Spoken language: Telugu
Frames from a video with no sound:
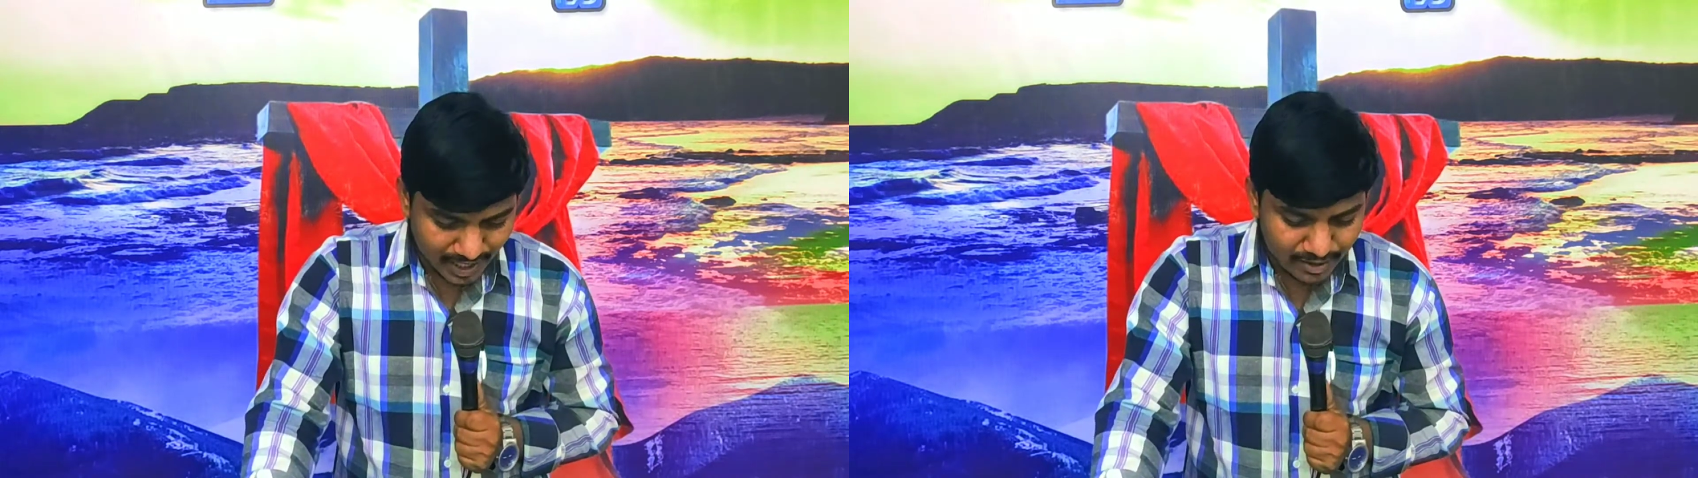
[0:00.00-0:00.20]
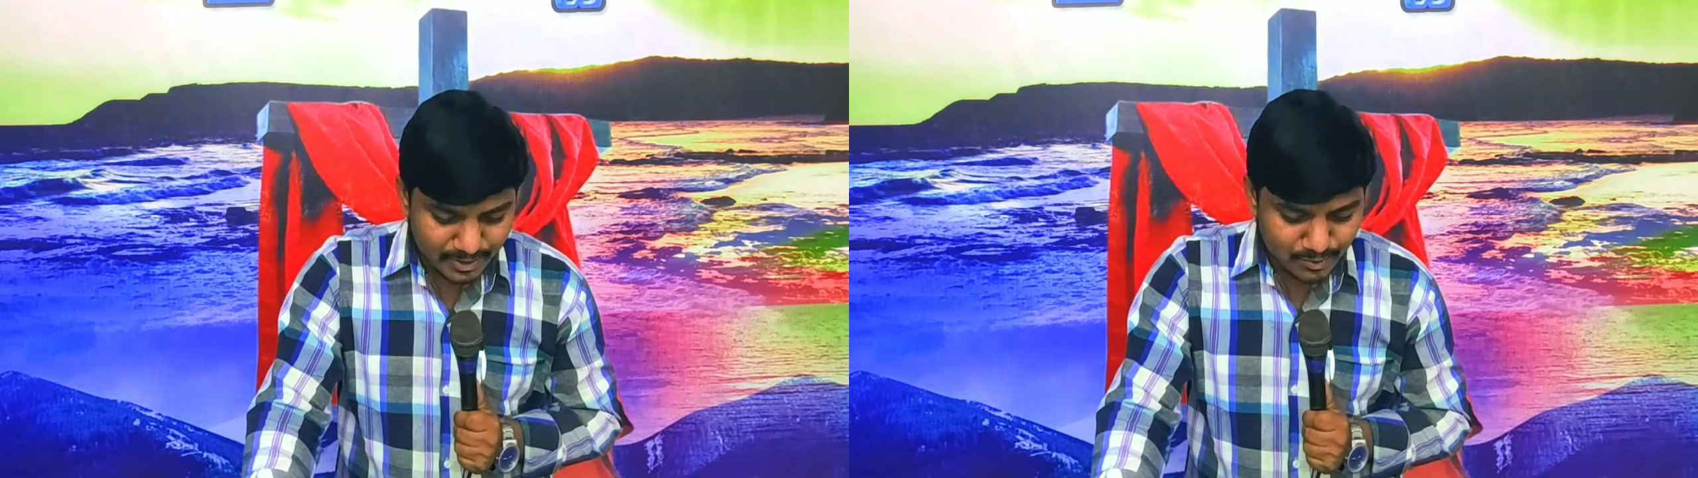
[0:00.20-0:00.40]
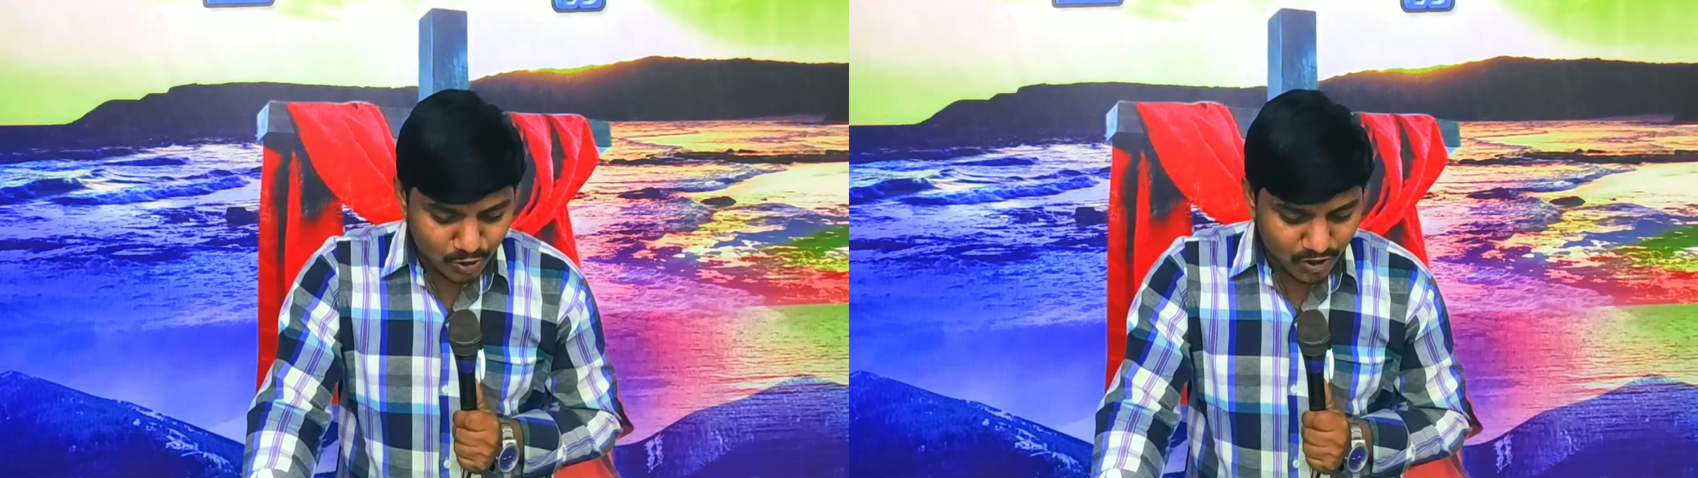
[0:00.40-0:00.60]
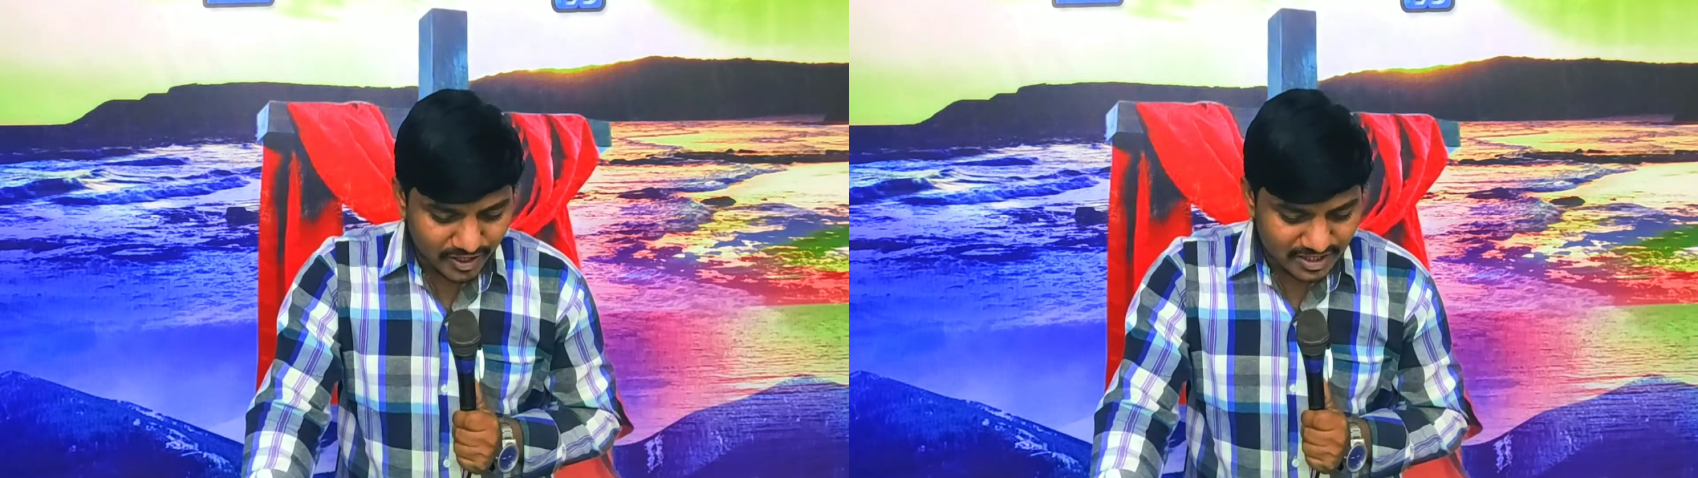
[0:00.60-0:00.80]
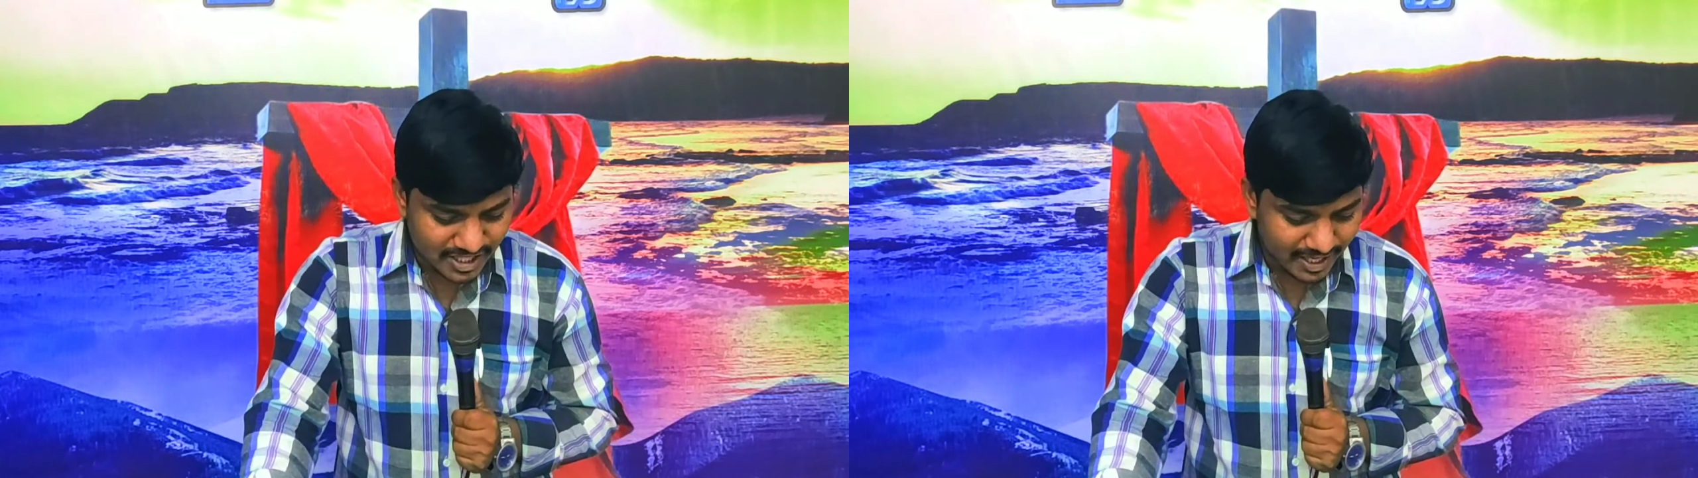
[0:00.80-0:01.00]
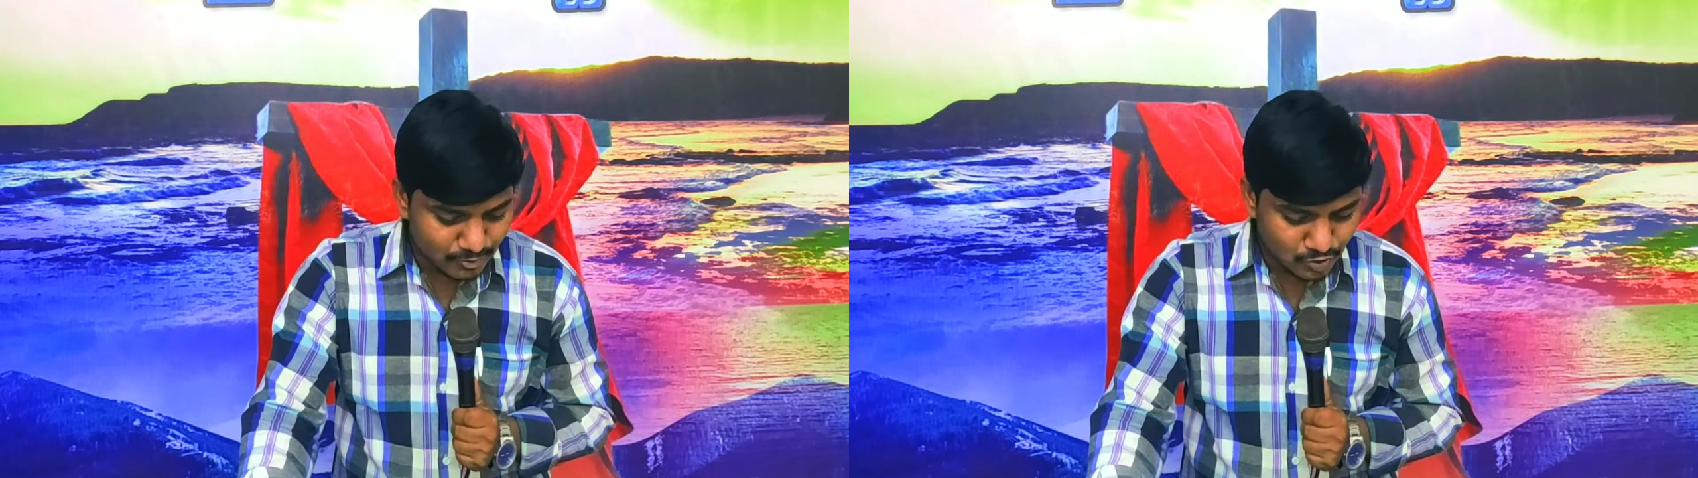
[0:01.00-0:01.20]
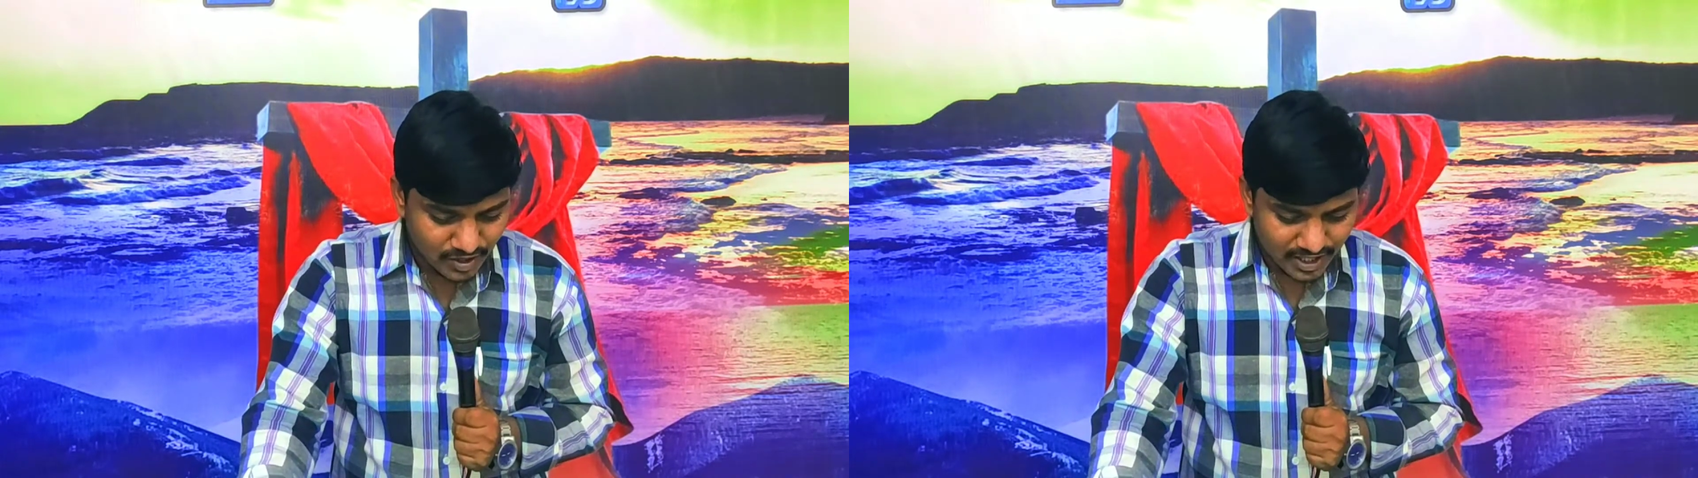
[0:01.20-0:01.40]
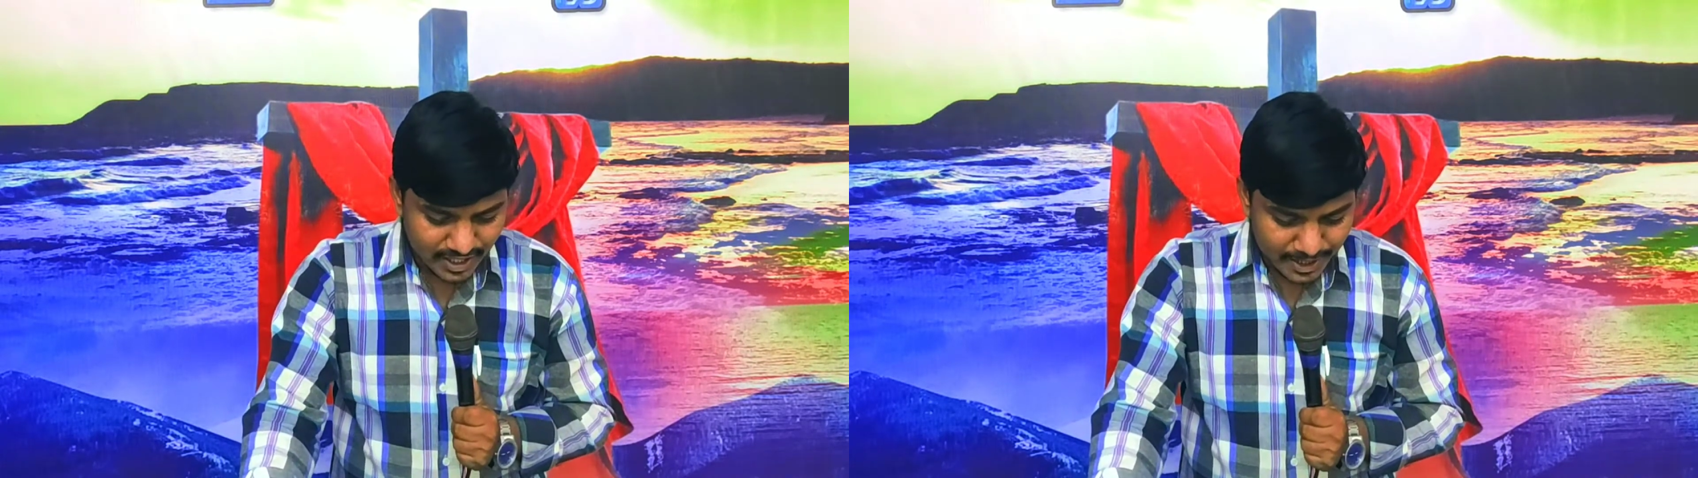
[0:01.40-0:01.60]
నలభై మూడవ అధ్యాయము
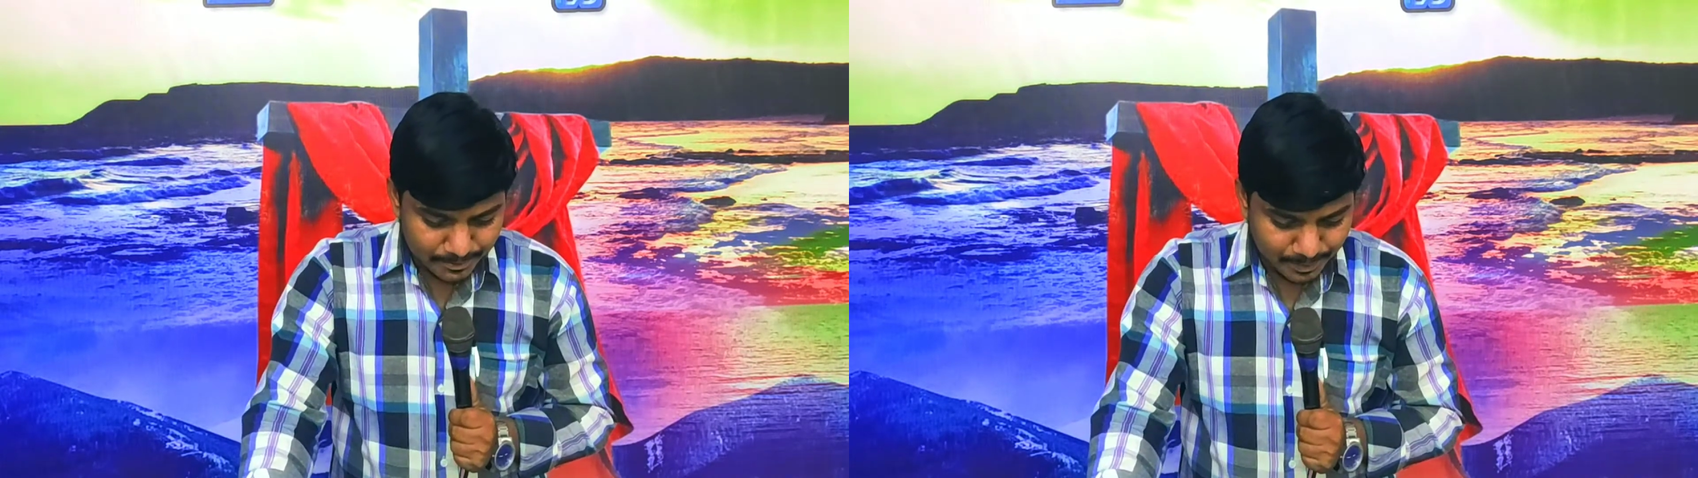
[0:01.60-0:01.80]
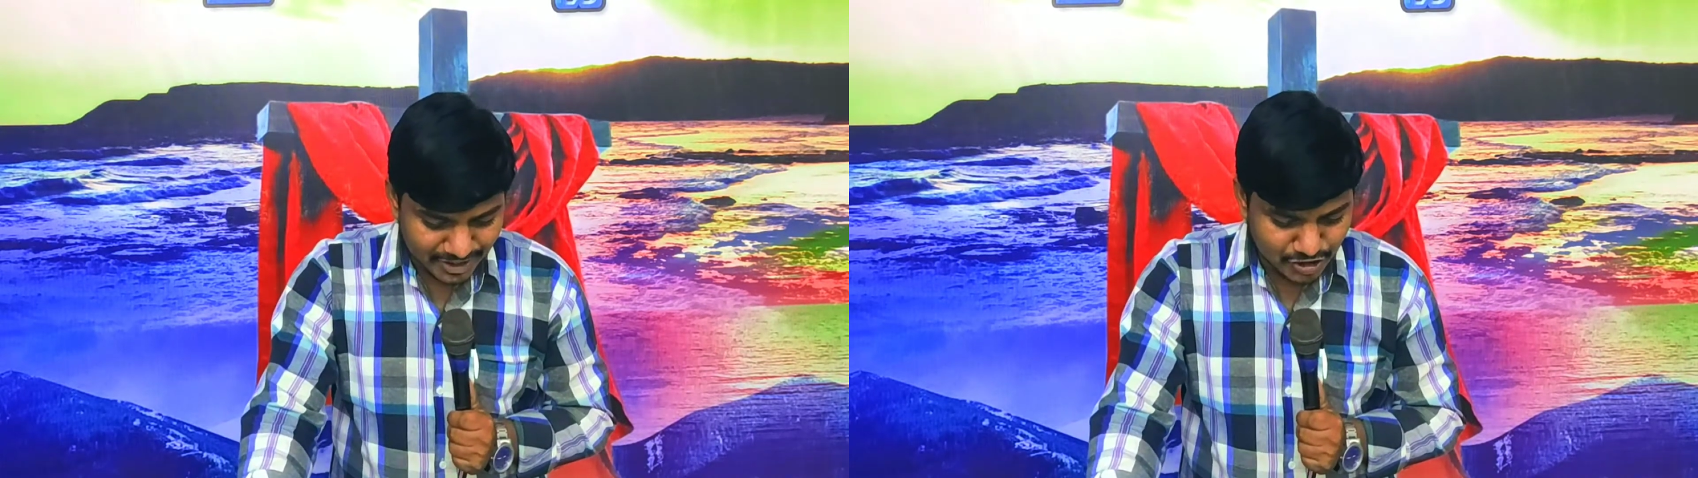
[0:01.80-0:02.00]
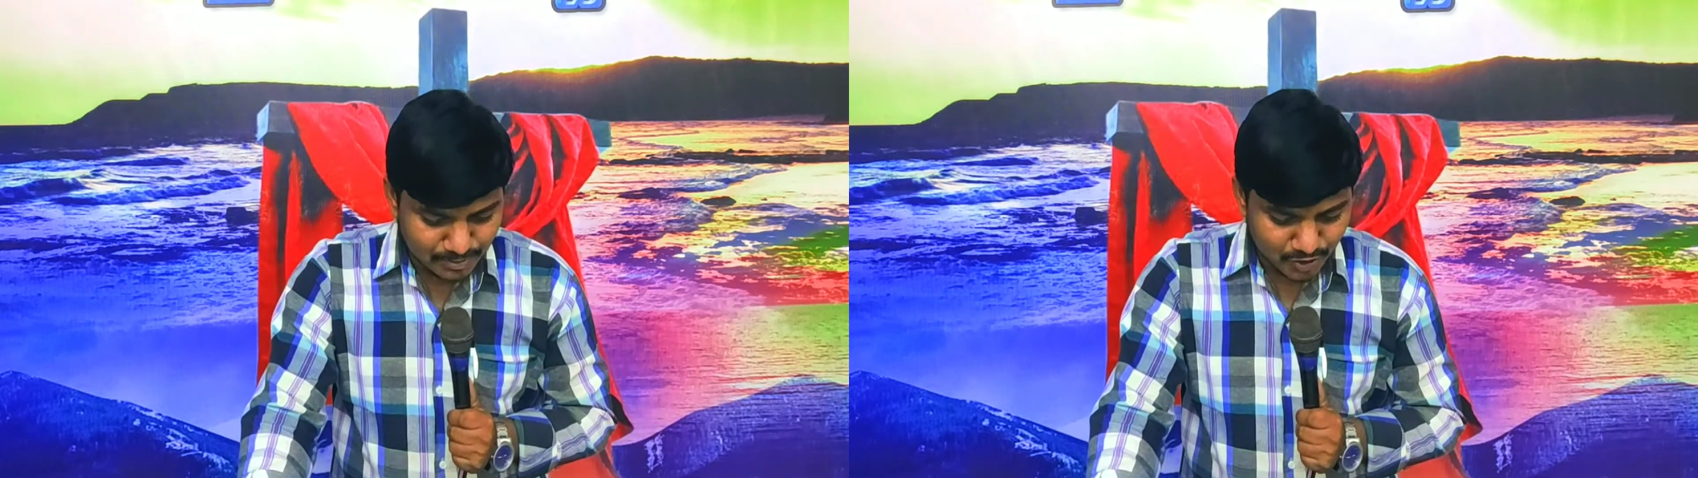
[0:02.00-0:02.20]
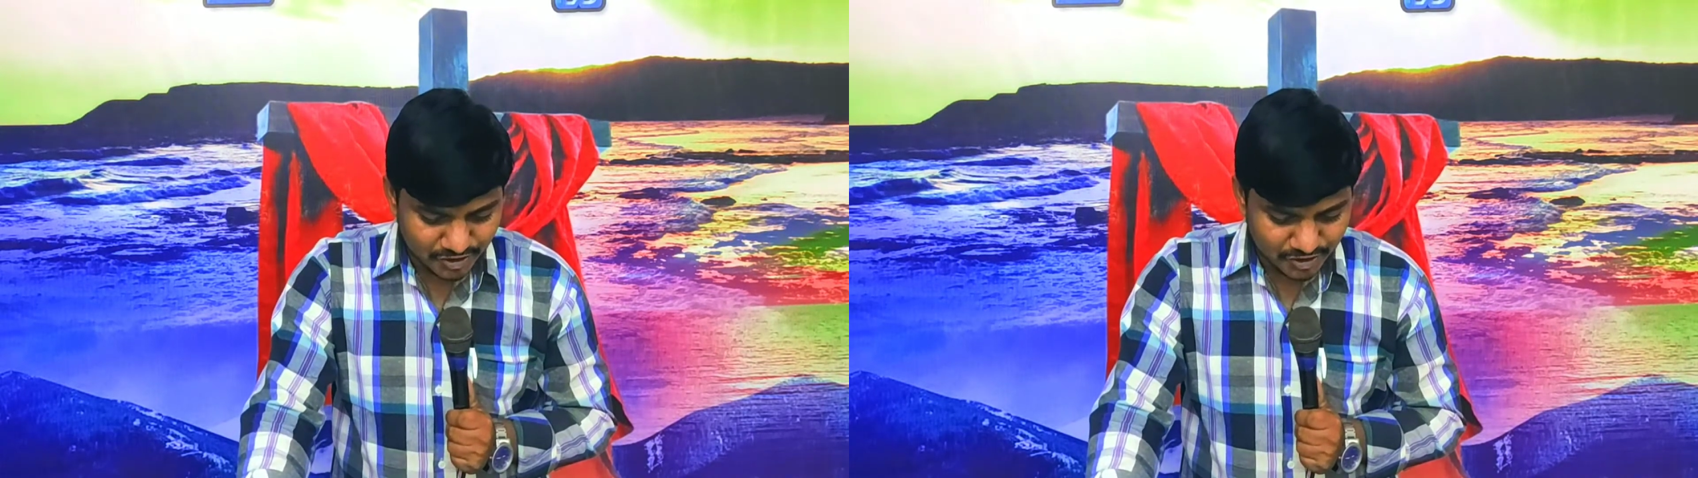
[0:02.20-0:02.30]
పద్దెనిమిదవ